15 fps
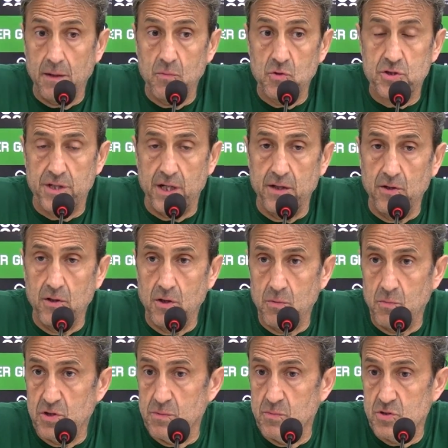ha demostrado, lo
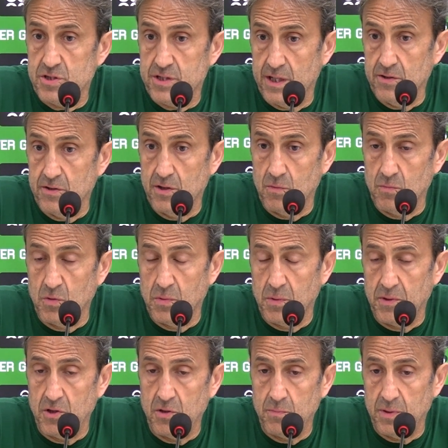hemos demostrado y lo hemos
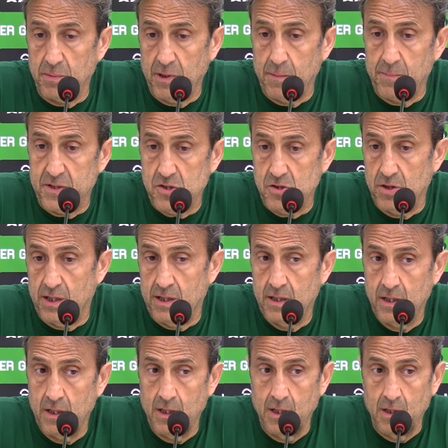vivido en primera persona.
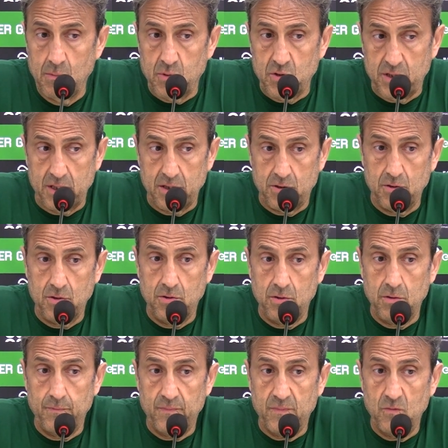Por
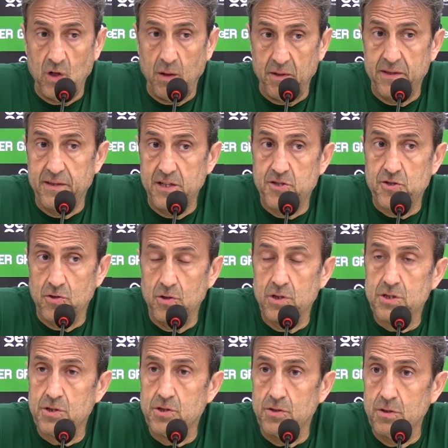tanto, una vez dicho
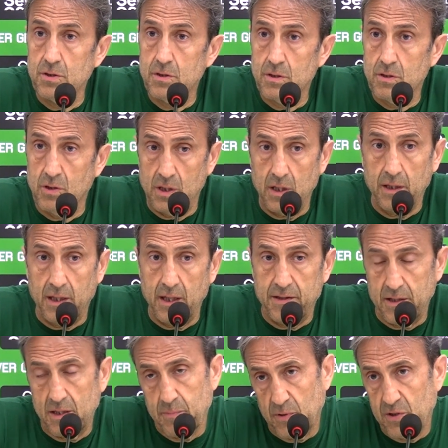esto, lo que hay que
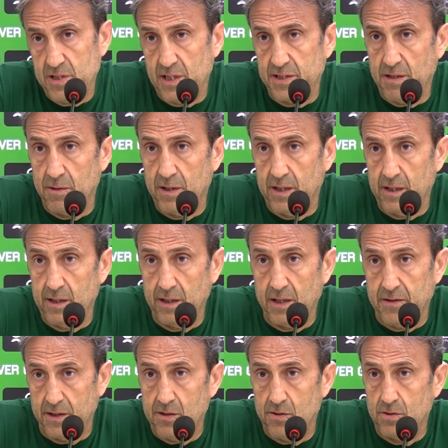hacer es ponerse a trabajar y
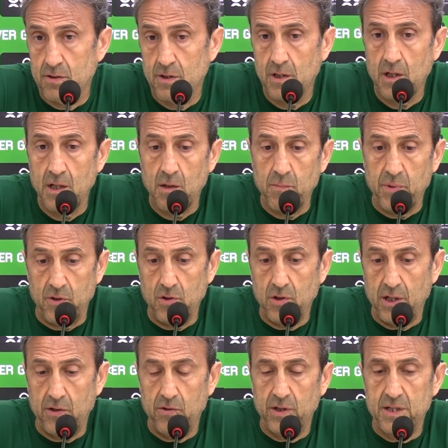hacerlo. Pero
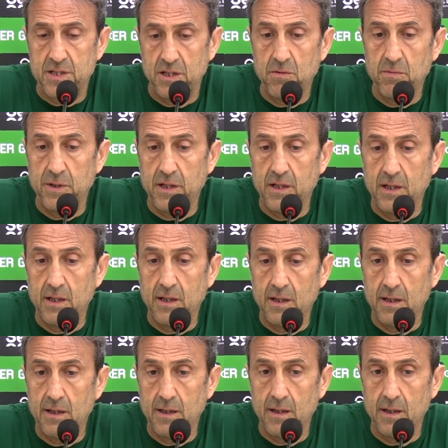claro que
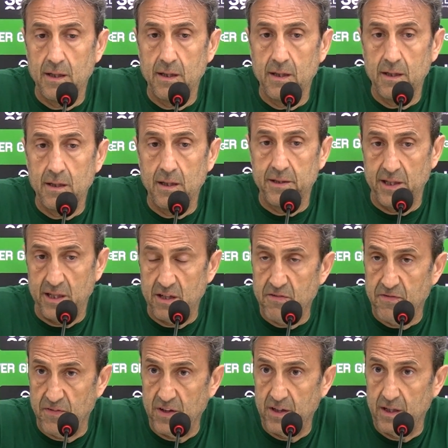sirve el tener
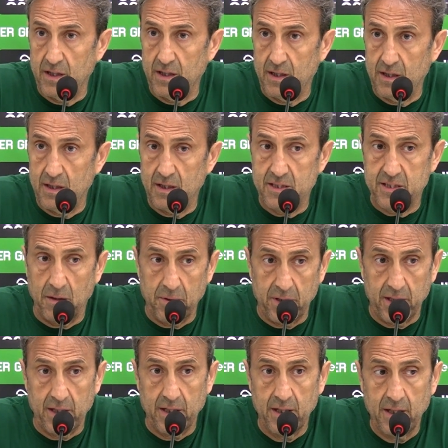fe,
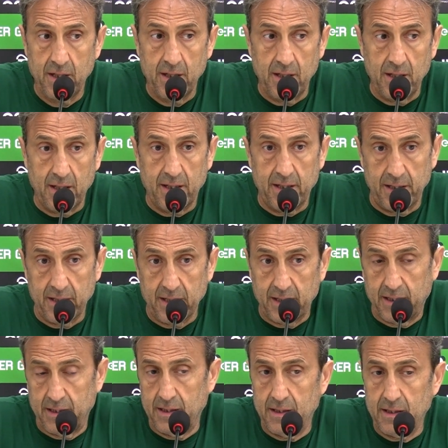saber en creer
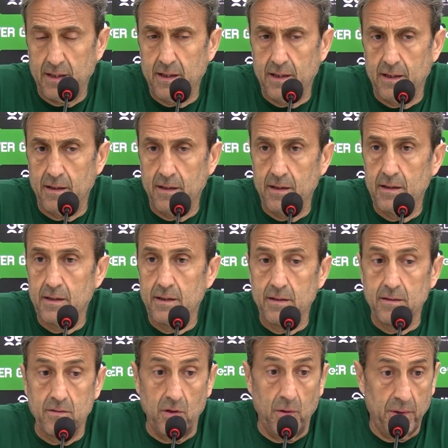
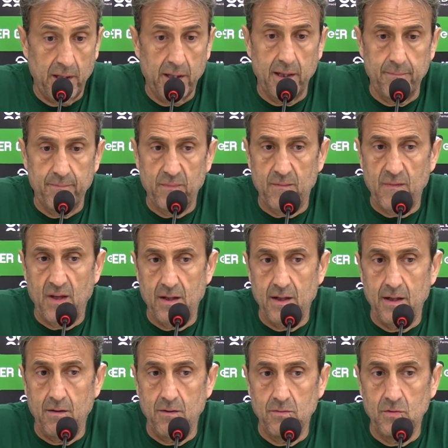que, todavía,
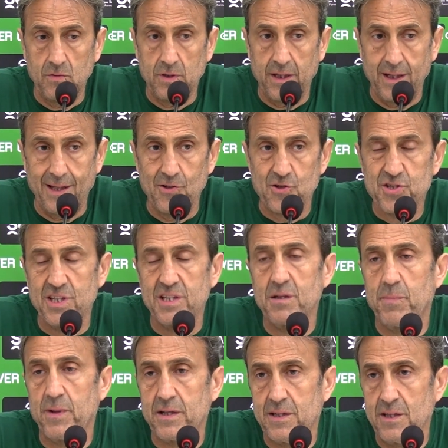aún quedando siete
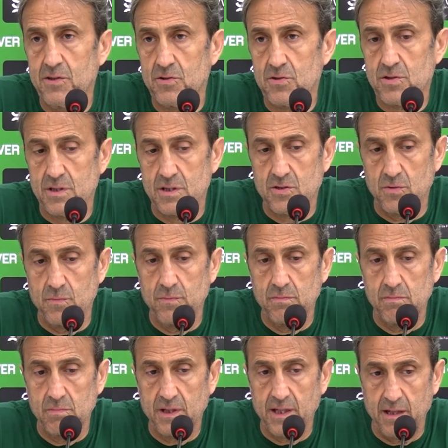partidos, que
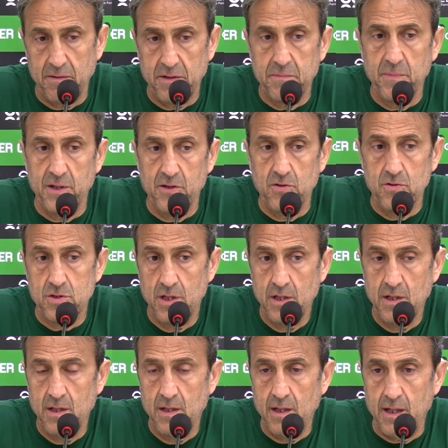son cada vez menos,
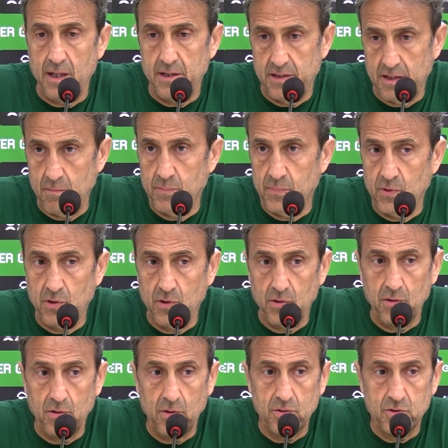hay
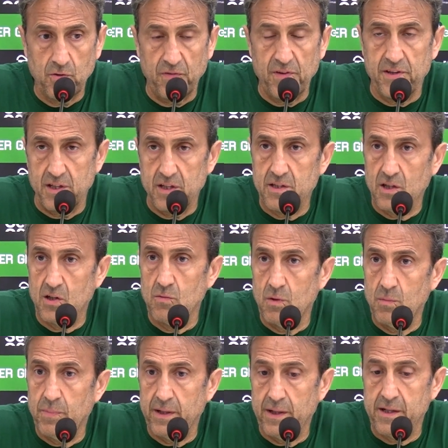tiempo suficiente
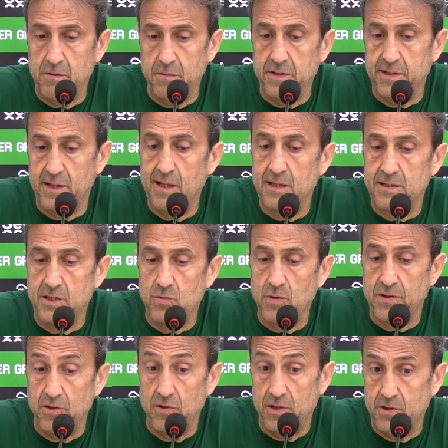como para revertir la
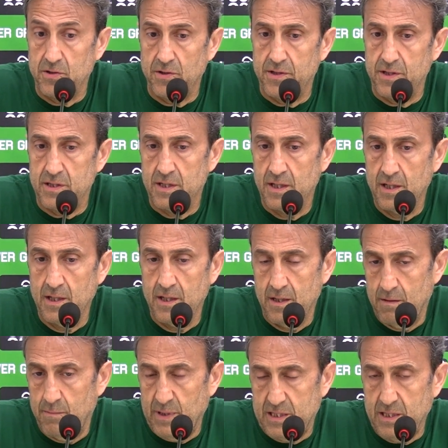situación. Entonces,
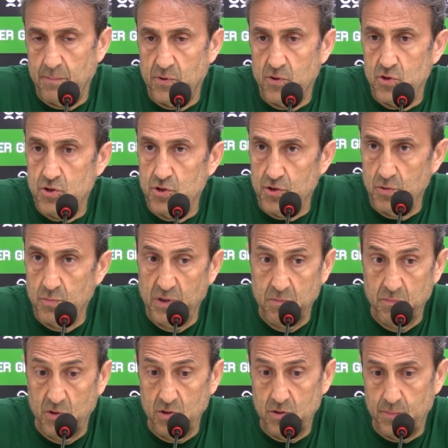pasa por nosotros
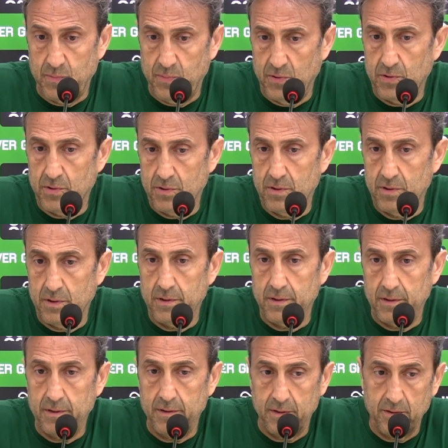mismos, por
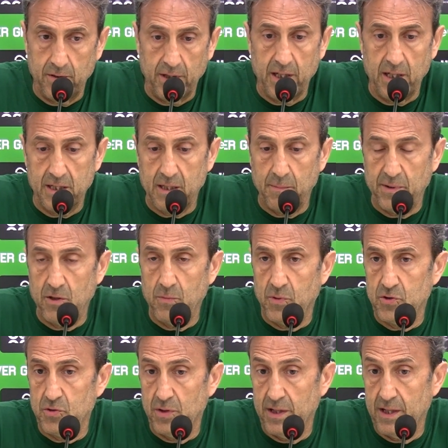eh, no dejar escapar
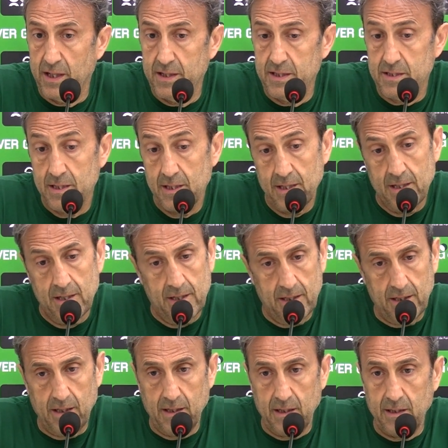oportunidades
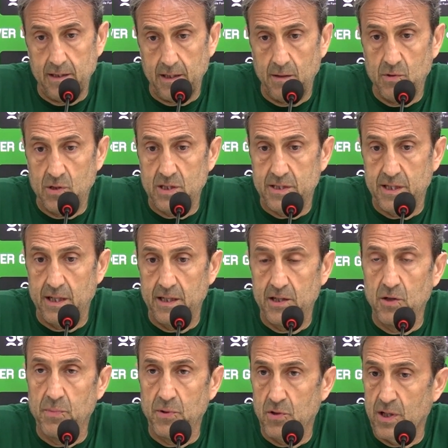y tenemos que estar en
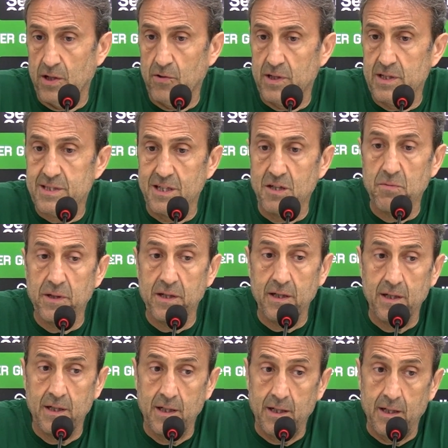ello, pero claro que
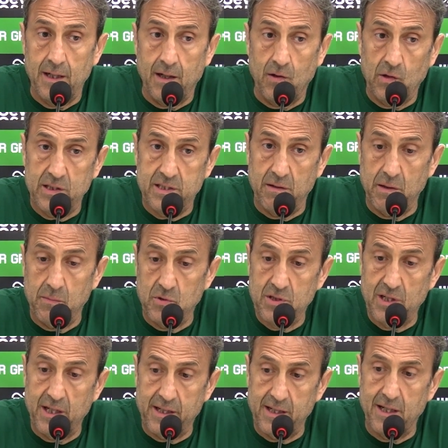sirve, aunque sabemos
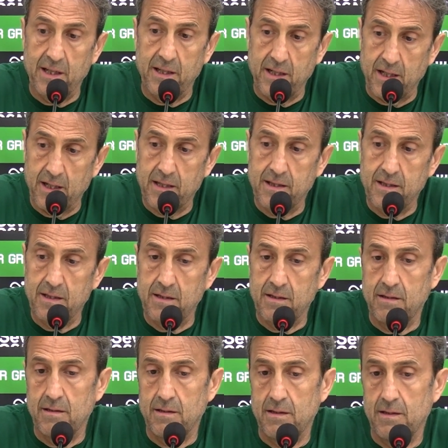que la realidad
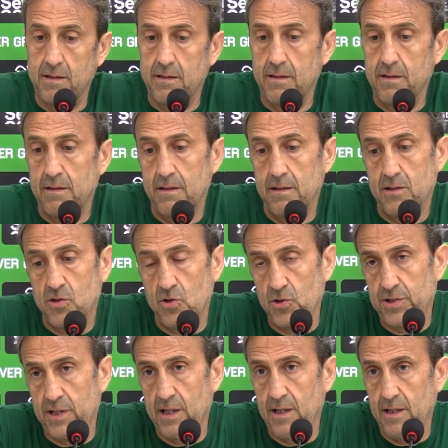eh, es
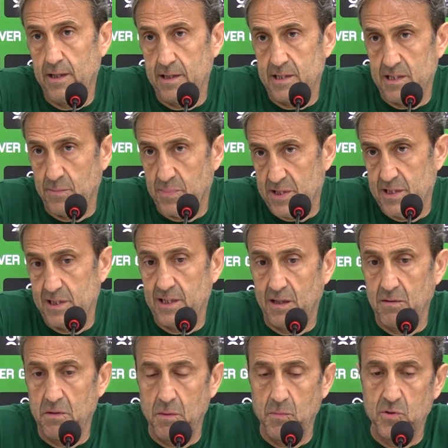otra en este presente
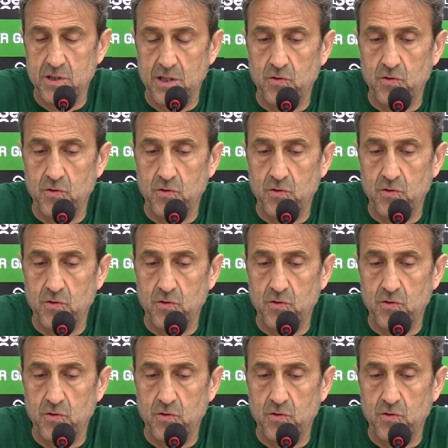que vivimos